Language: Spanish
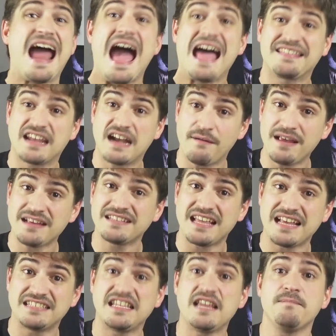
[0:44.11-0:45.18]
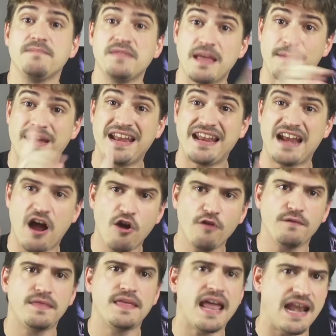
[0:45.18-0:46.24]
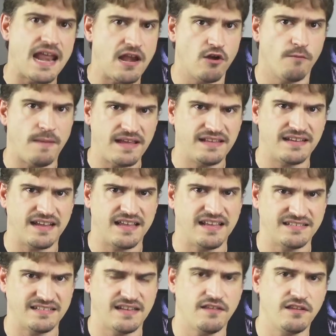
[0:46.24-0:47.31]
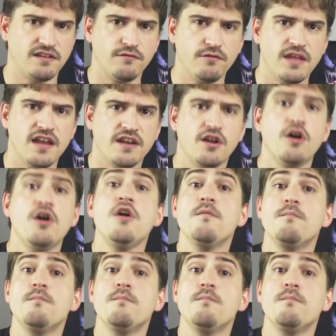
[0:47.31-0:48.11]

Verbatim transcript: a través de Steam de manera oficial en los países que ya se está distribuyendo,